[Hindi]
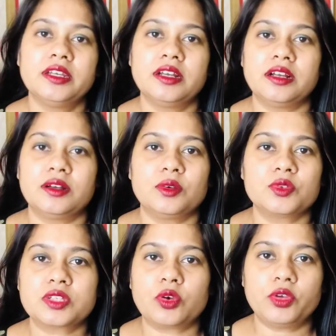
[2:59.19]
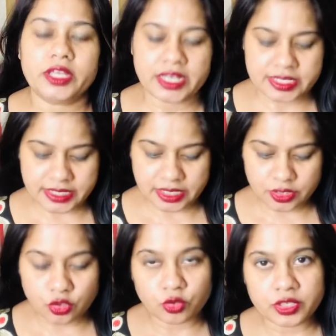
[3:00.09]
उसका कोई ऐसे
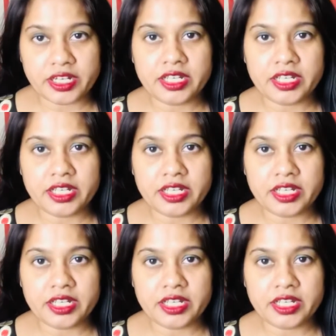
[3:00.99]
क्योर नहीं